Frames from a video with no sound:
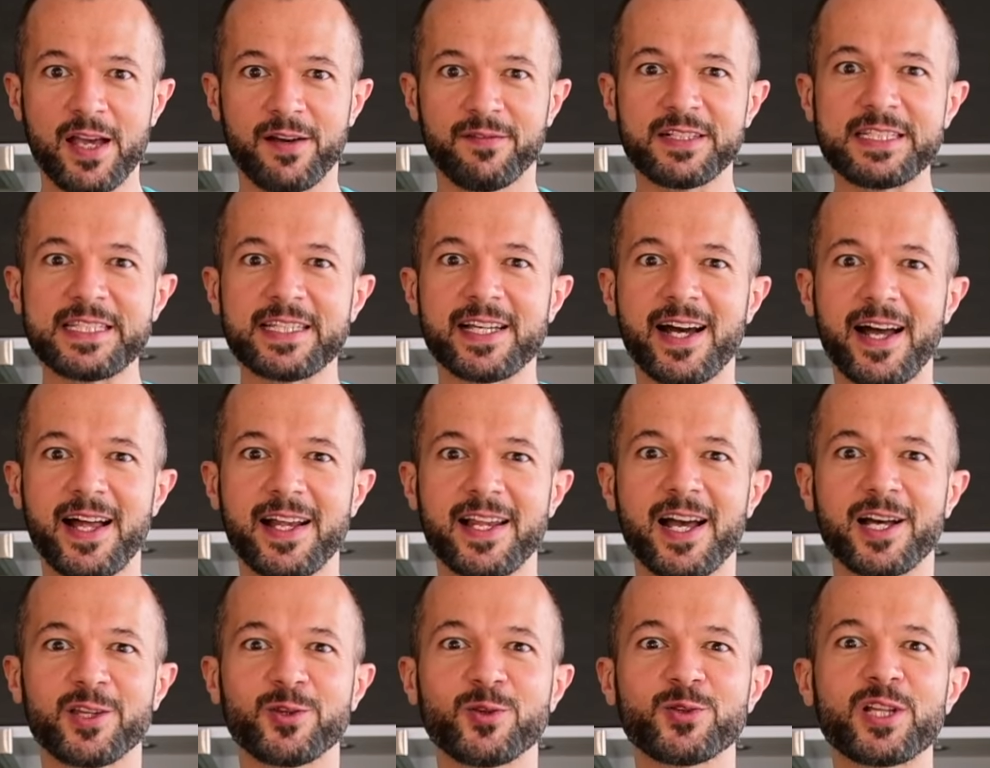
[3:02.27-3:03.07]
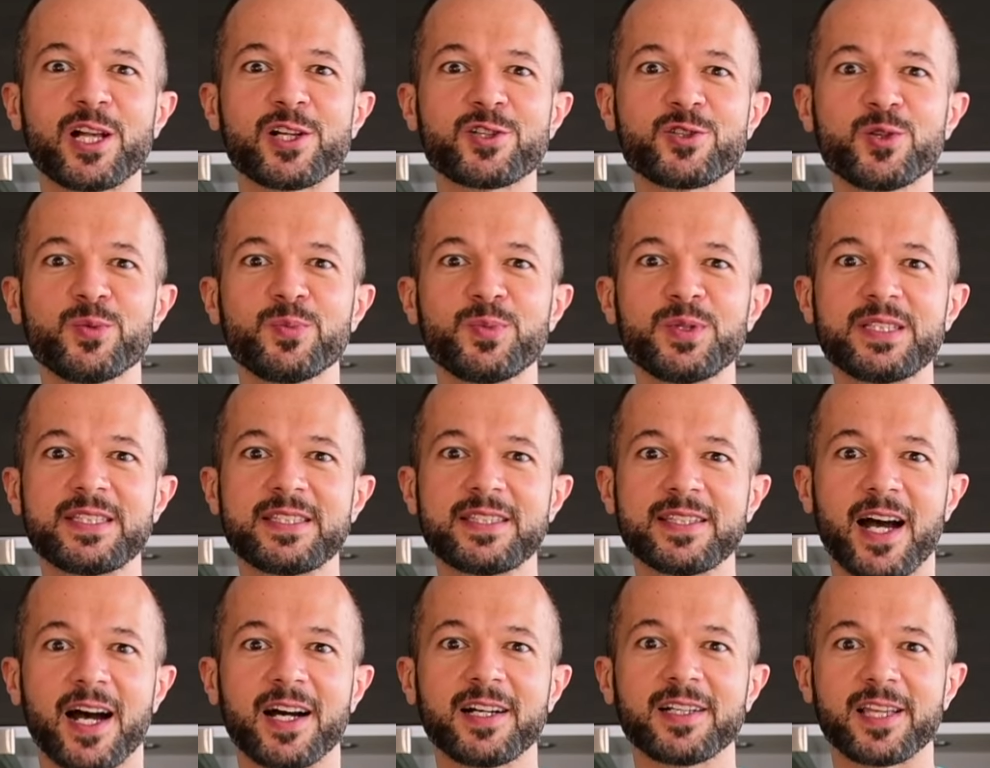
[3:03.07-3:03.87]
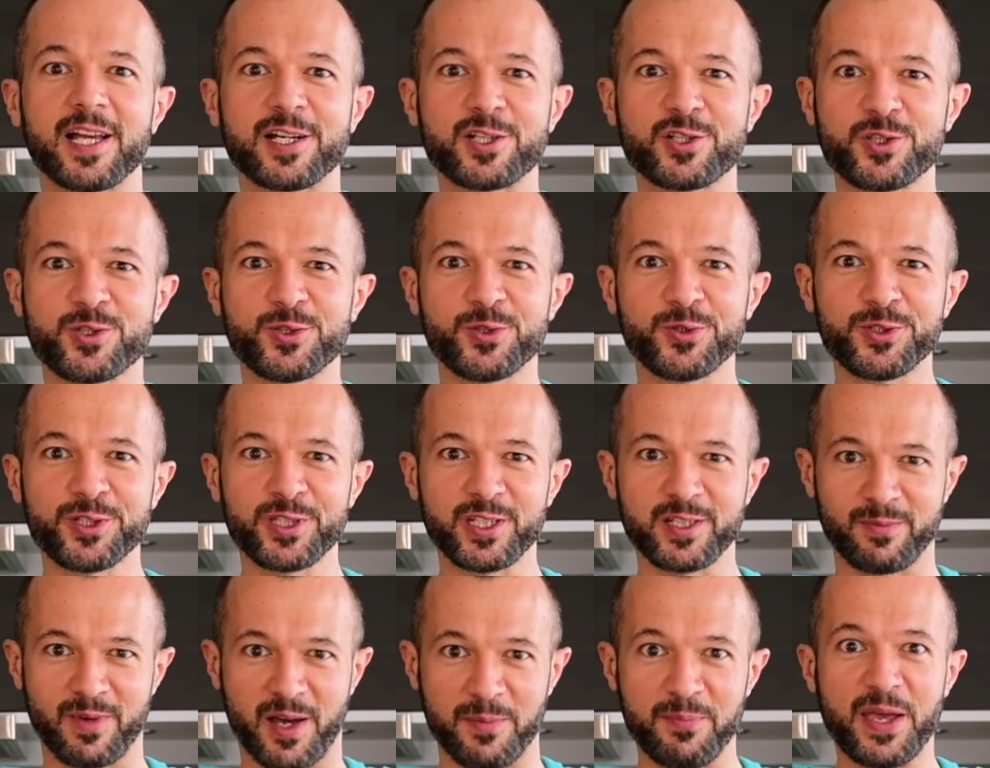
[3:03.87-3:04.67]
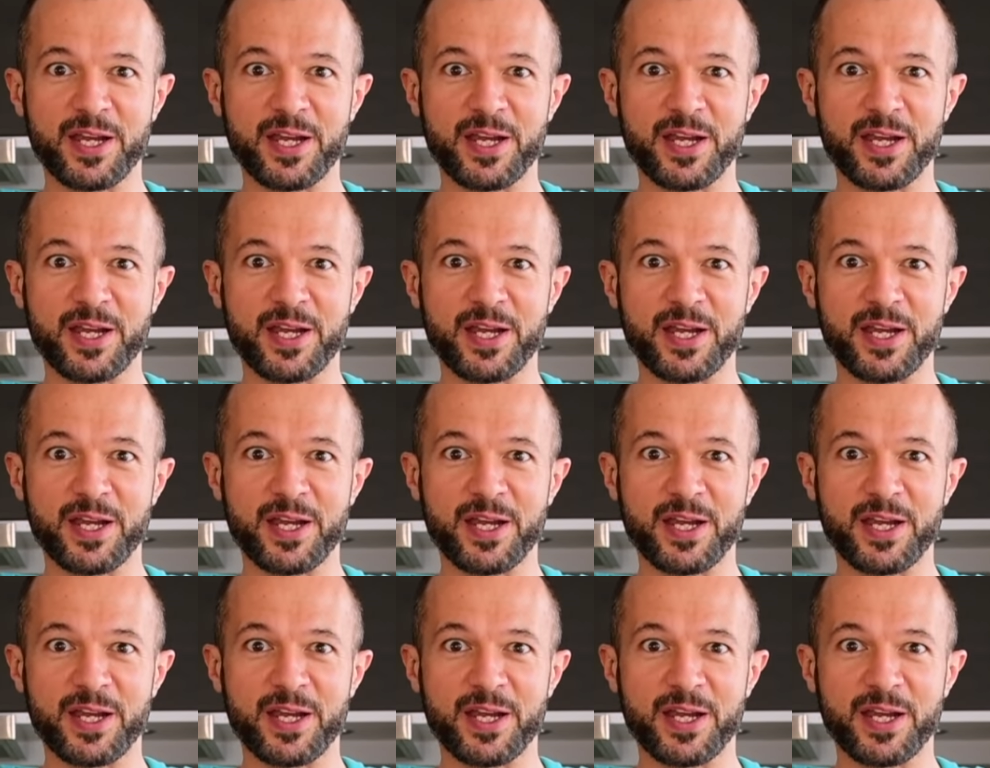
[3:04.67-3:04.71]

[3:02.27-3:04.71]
В идеале оно должно быть охлажденным,